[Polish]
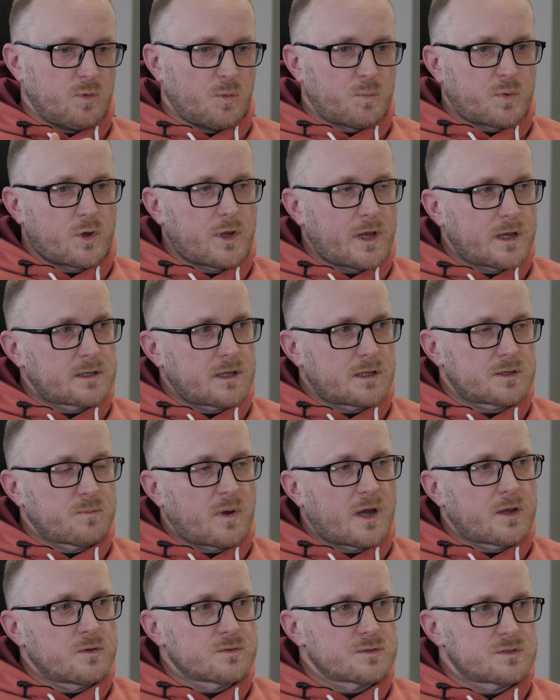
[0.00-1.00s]
bo projektant
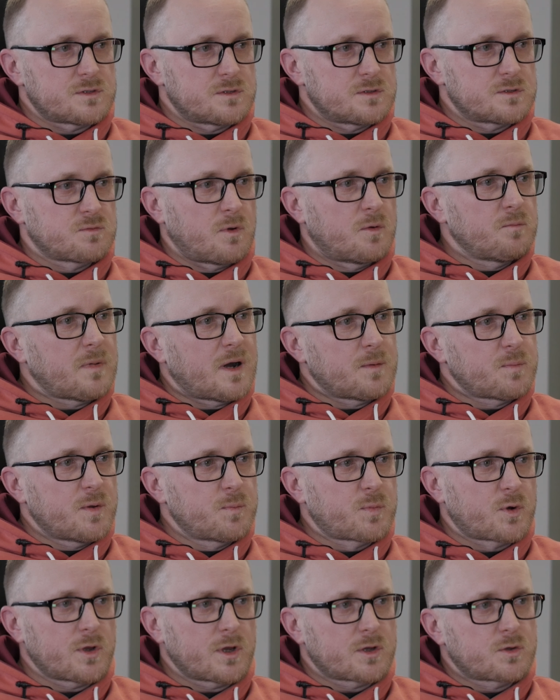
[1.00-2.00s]
mając złą mapę
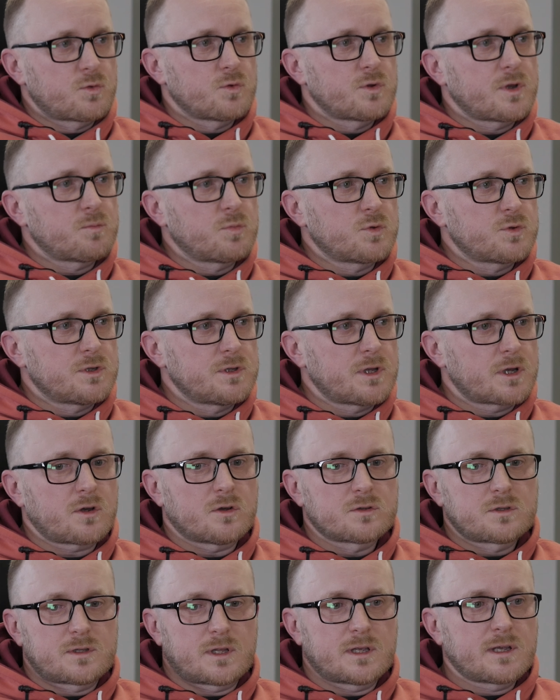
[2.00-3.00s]
projektuje budynek
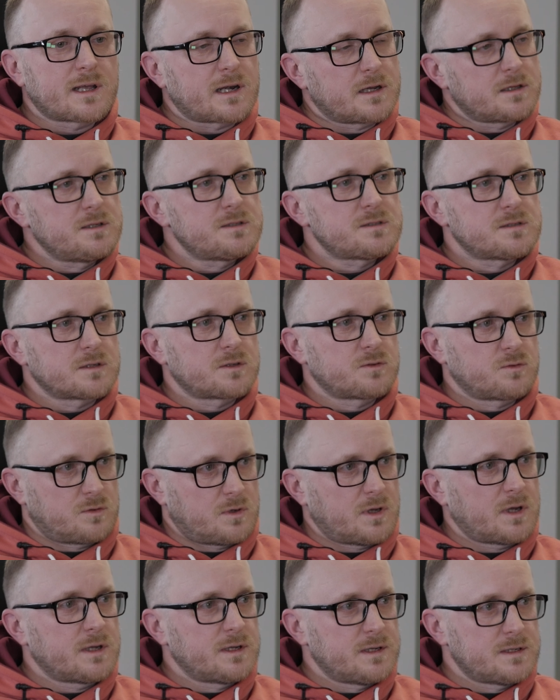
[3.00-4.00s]
od tej granicy,
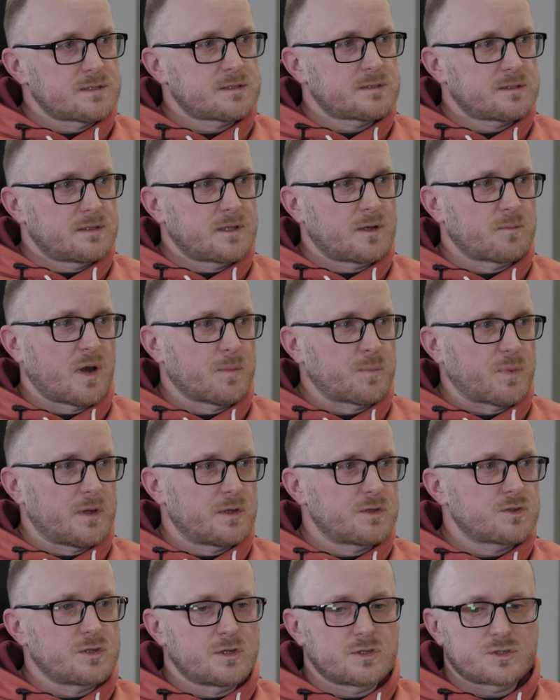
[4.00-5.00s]
która jest na mapie.
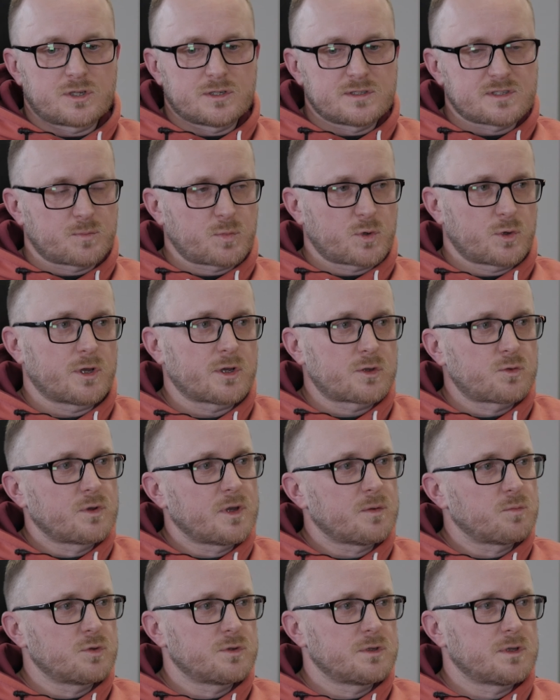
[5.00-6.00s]
Czyli jeżeli
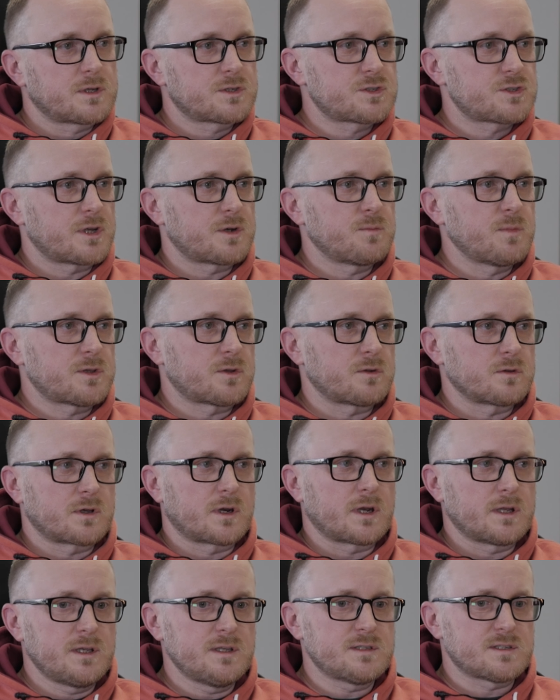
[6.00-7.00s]
zaprojektuje budynek 4 metry od
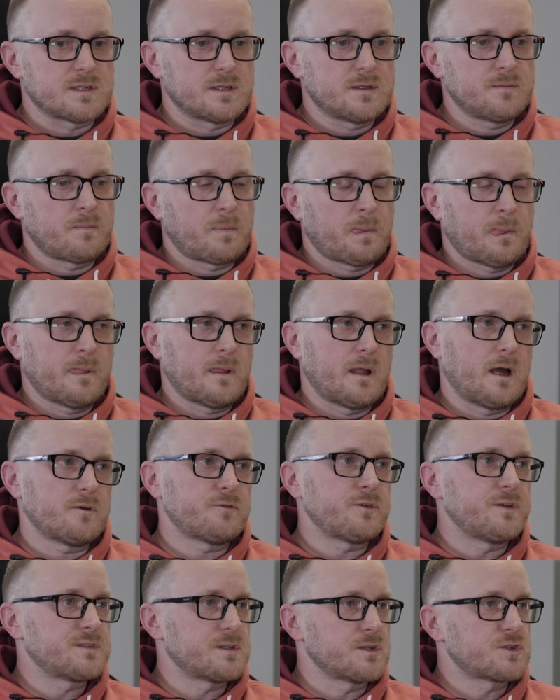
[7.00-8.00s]
granicy, a
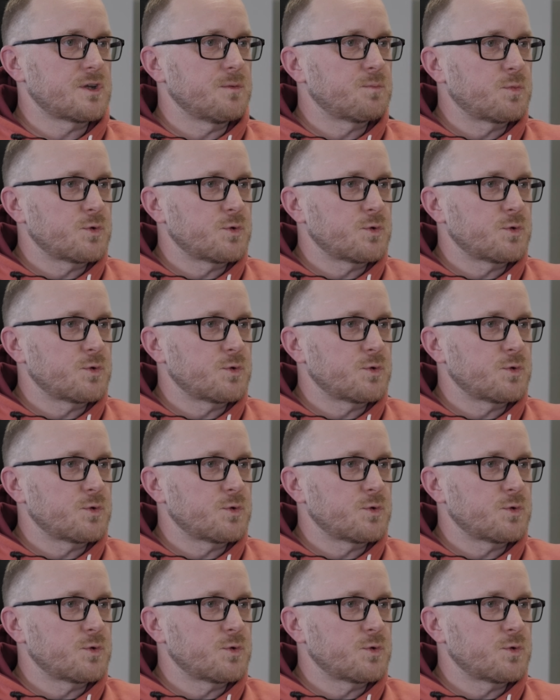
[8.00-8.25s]
fizycznie